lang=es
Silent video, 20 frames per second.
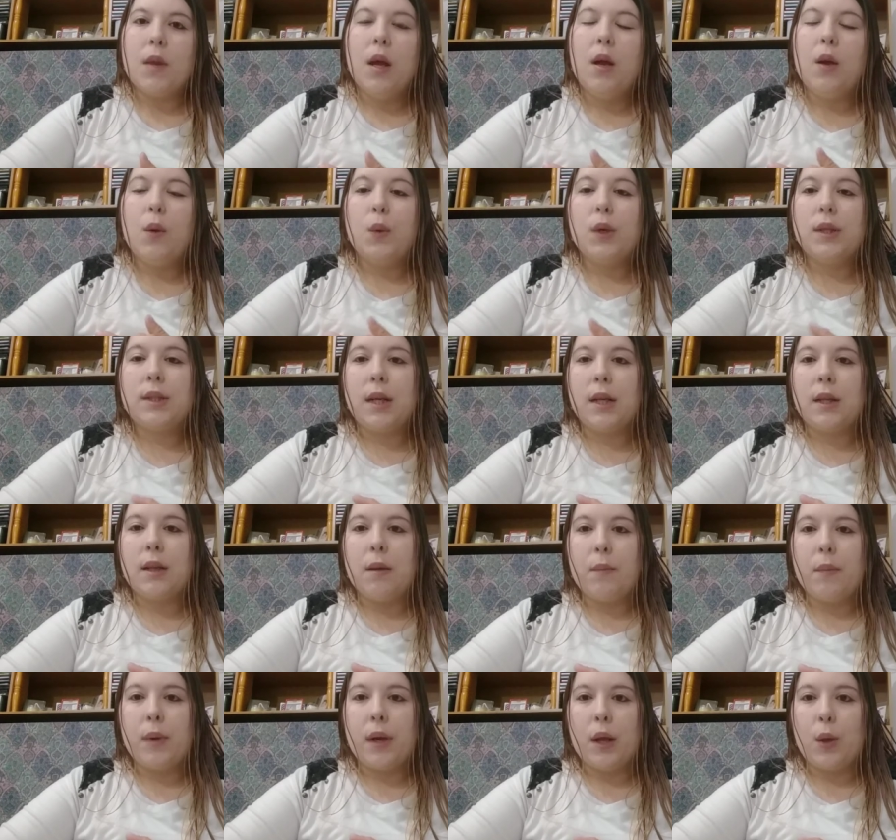nuestra
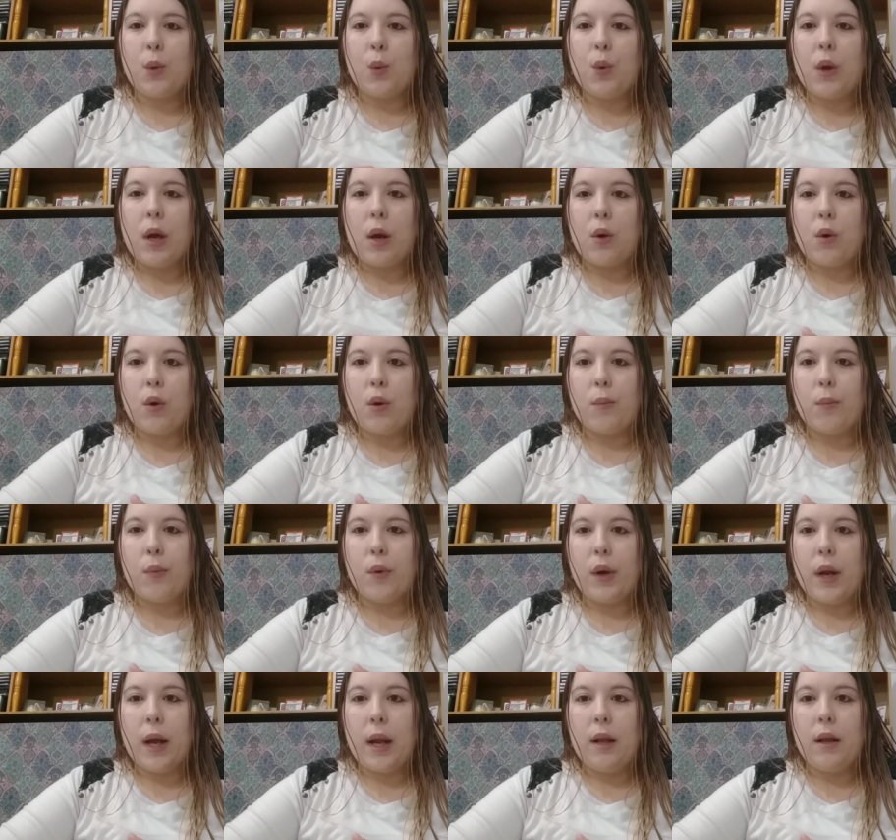temperatura
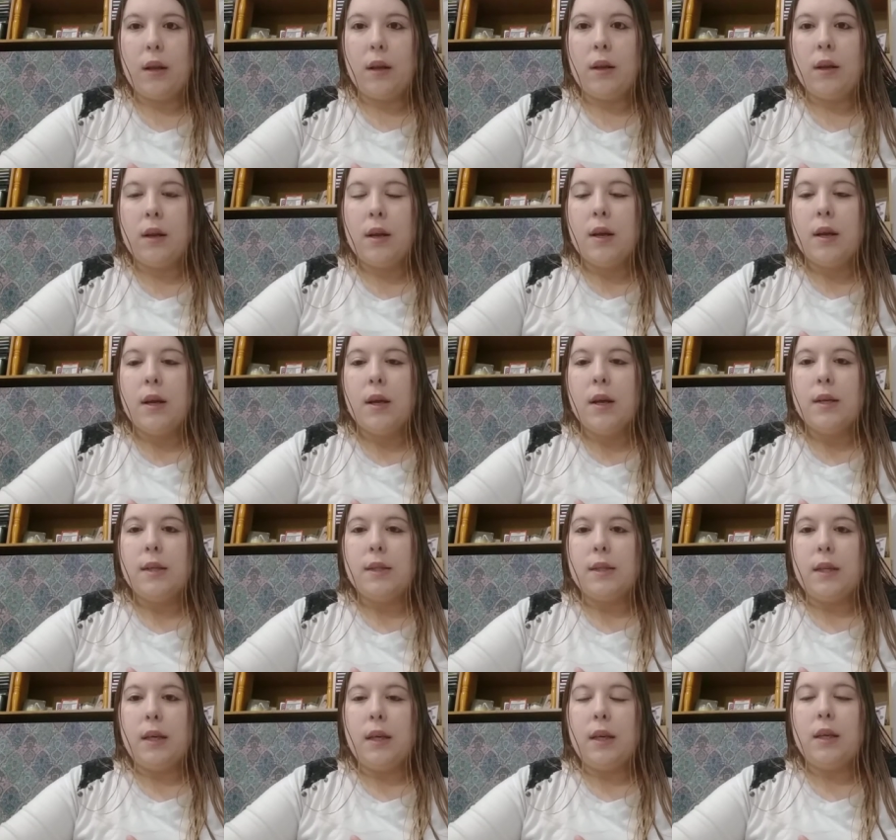corporal.
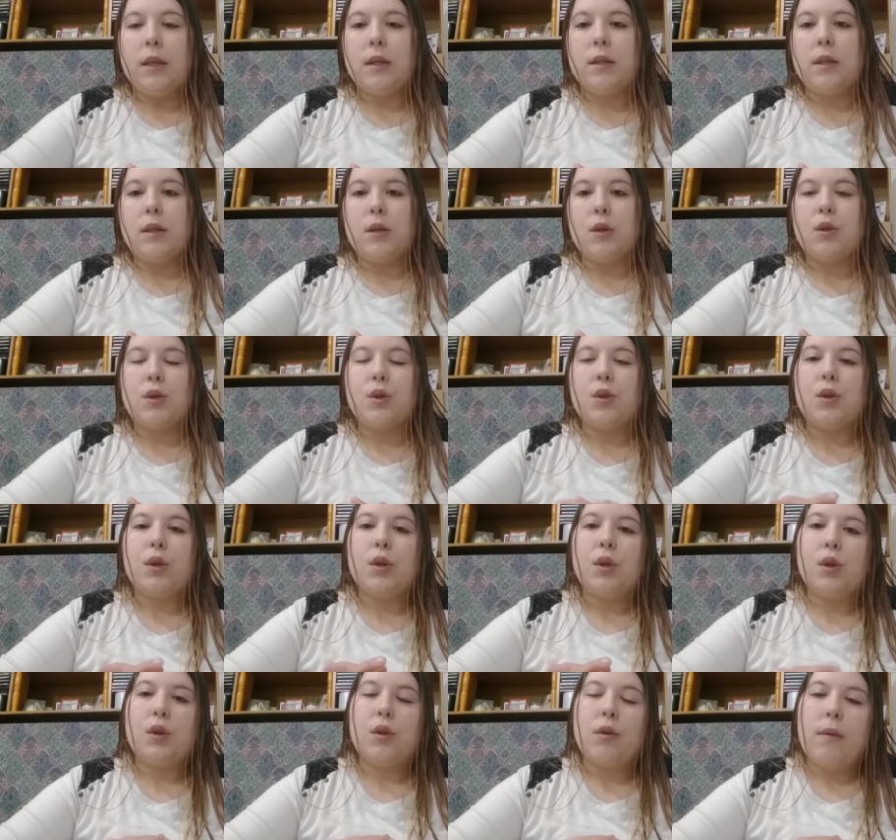¿sí? Si nosotros
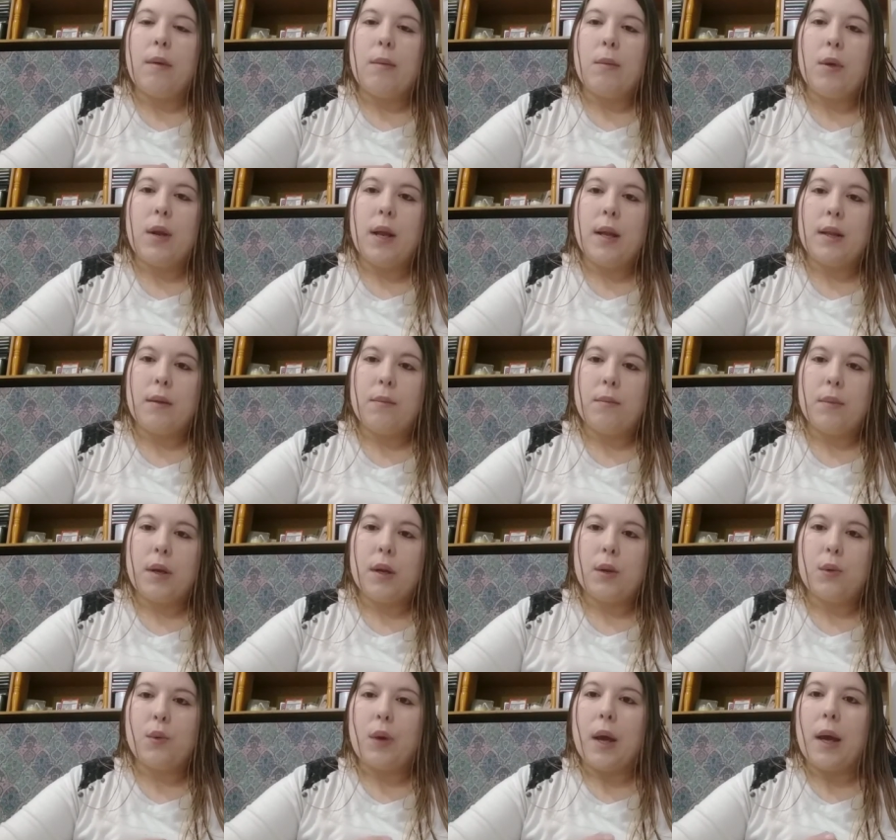nos tomamos la
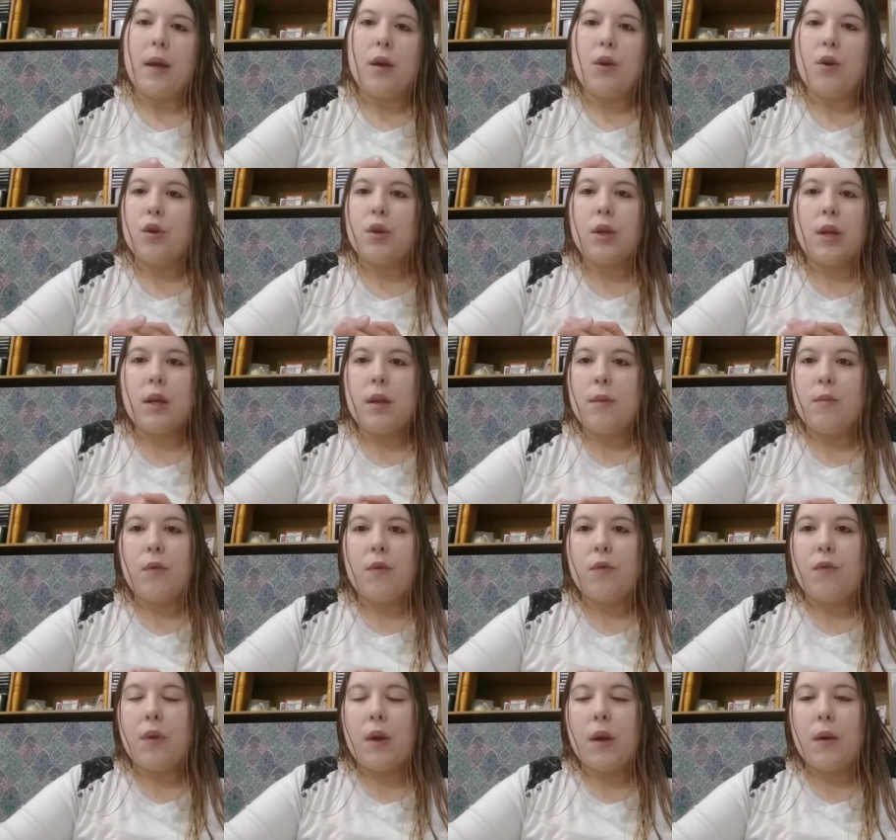temperatura y no tenemos
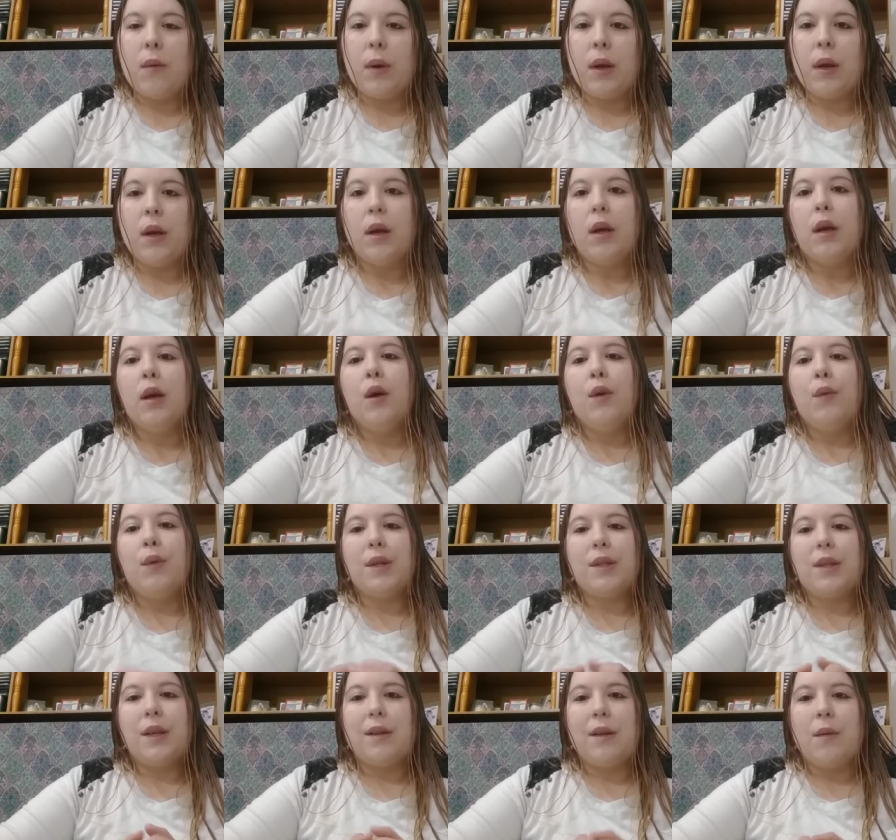fiebre,
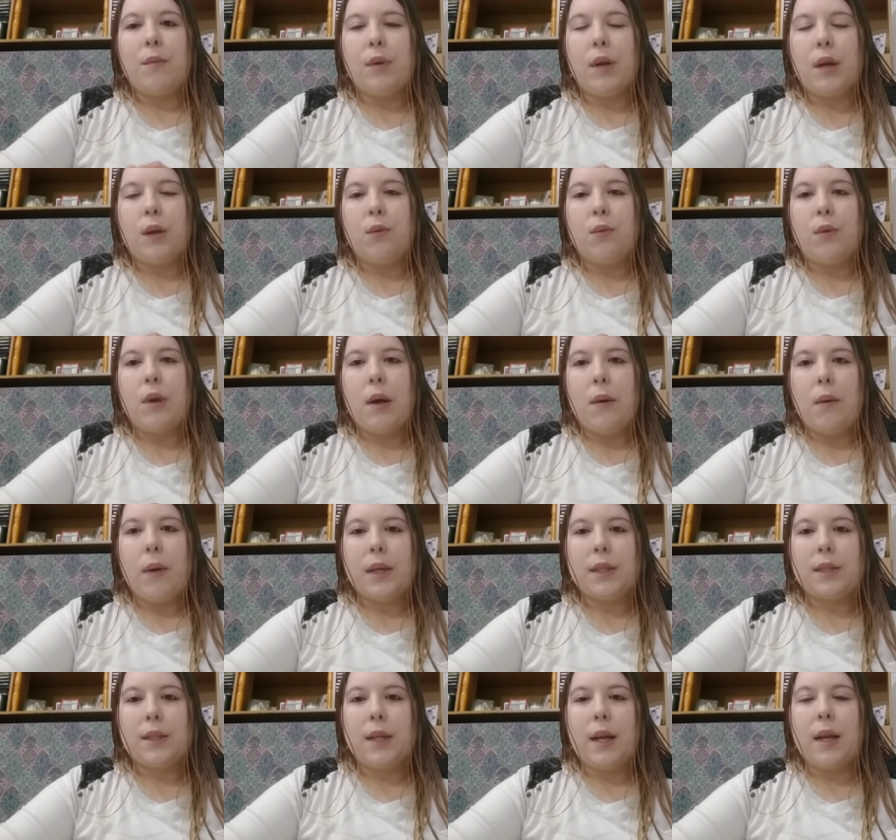nuestra temperatura va a
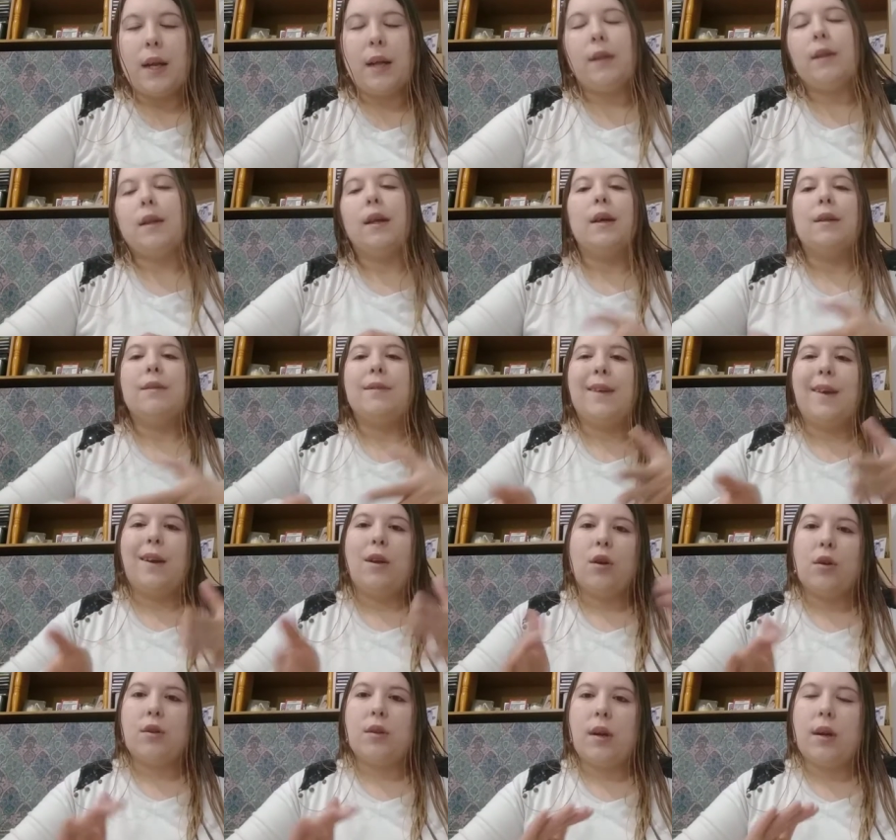estar entre
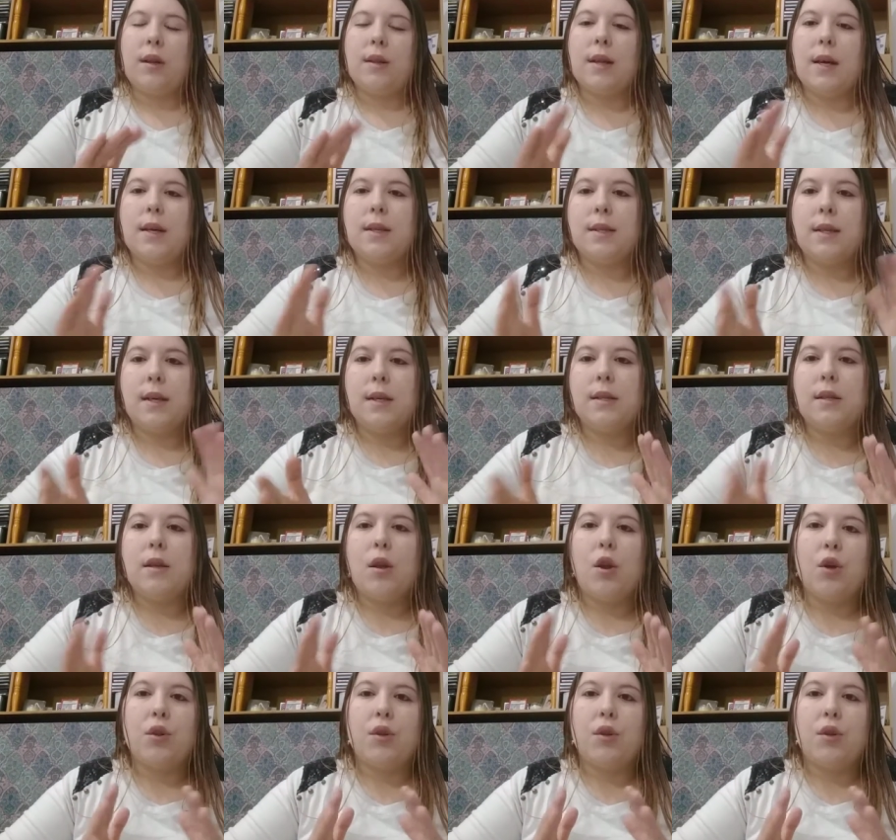los 36 y los